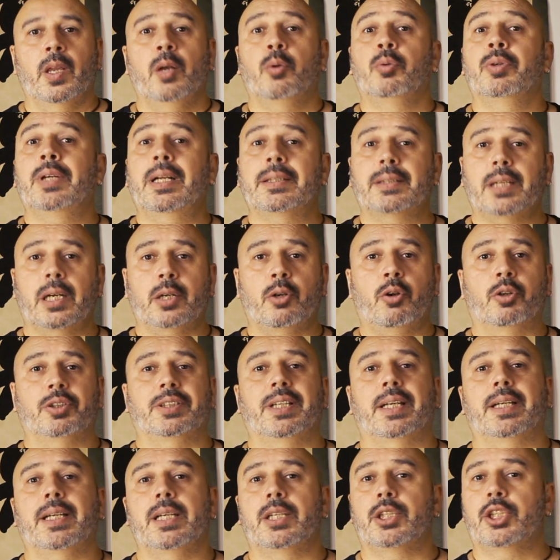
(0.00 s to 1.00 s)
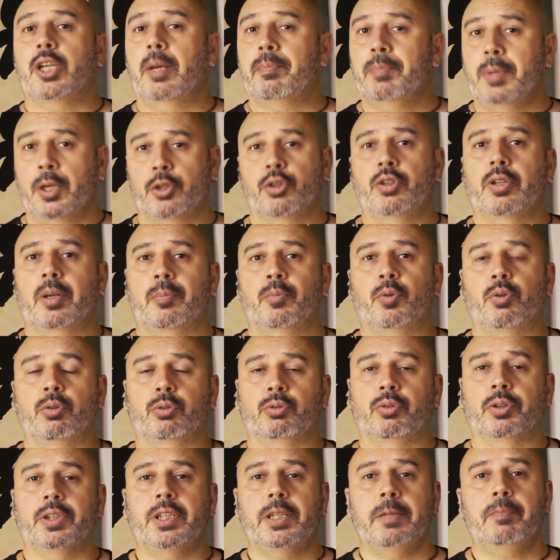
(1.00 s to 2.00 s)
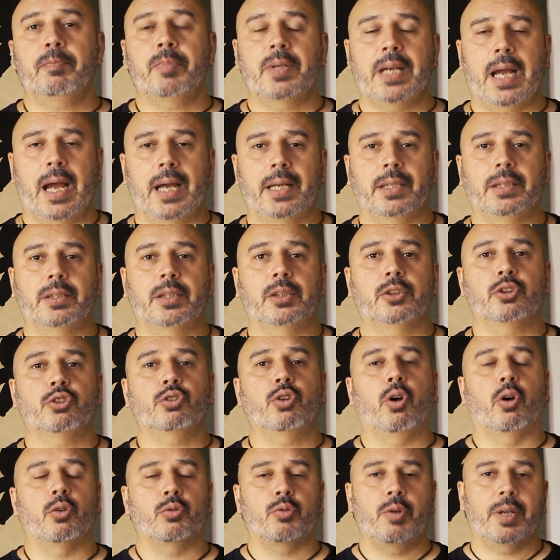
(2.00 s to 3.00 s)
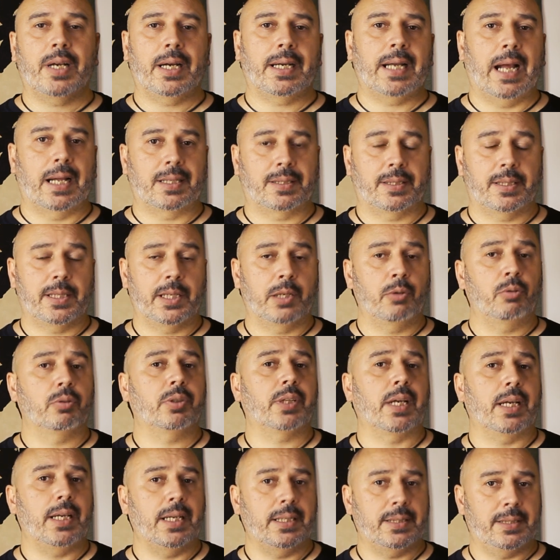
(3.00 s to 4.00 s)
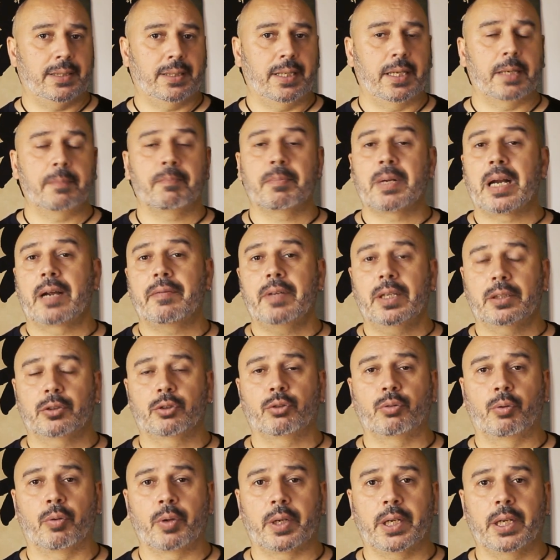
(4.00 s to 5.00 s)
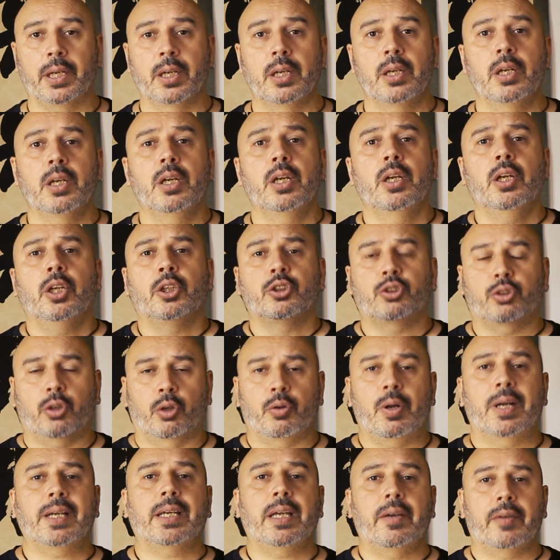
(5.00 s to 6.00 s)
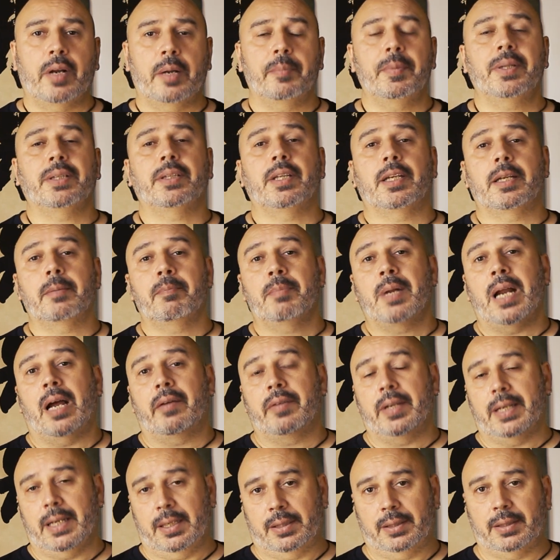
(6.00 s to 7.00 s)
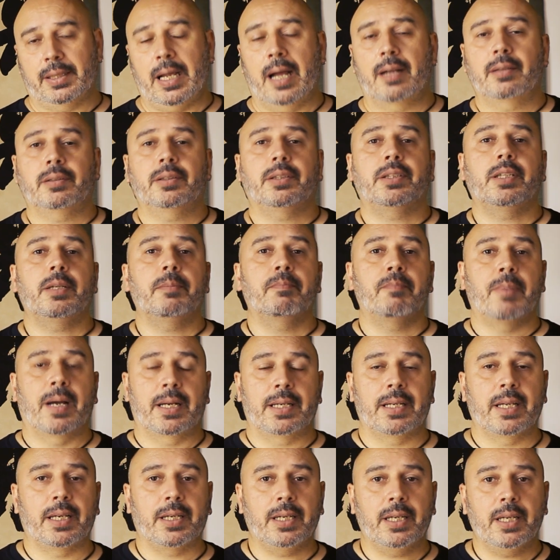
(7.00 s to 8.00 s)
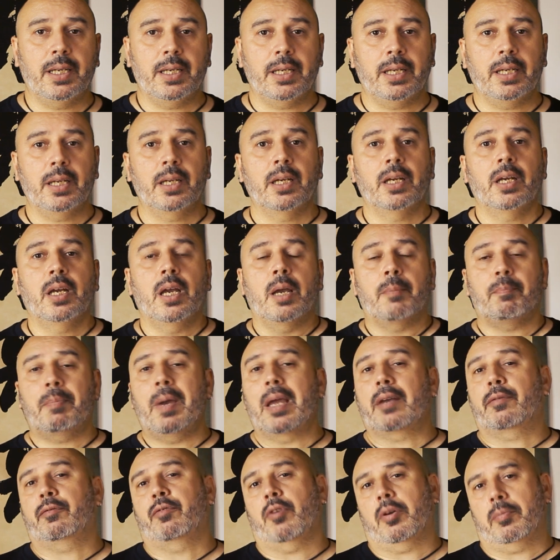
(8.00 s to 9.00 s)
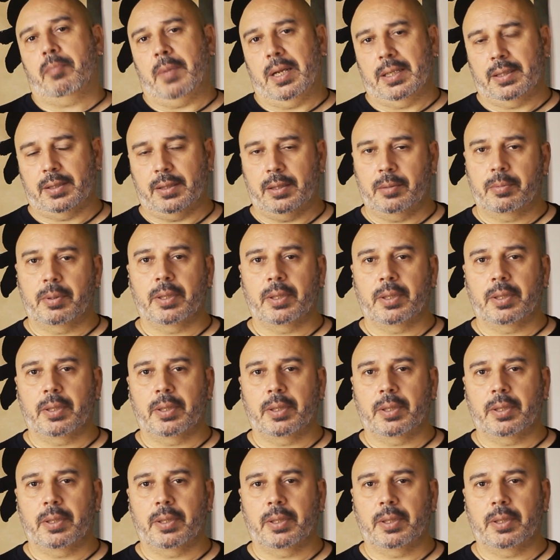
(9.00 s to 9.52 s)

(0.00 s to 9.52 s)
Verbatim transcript: un'altra cosa che ci è piaciuta molto di Deep Knight sono i ragazzi che oltre ad essere bravi attori sono anche veramente dei bravi cantanti, ballerini, performance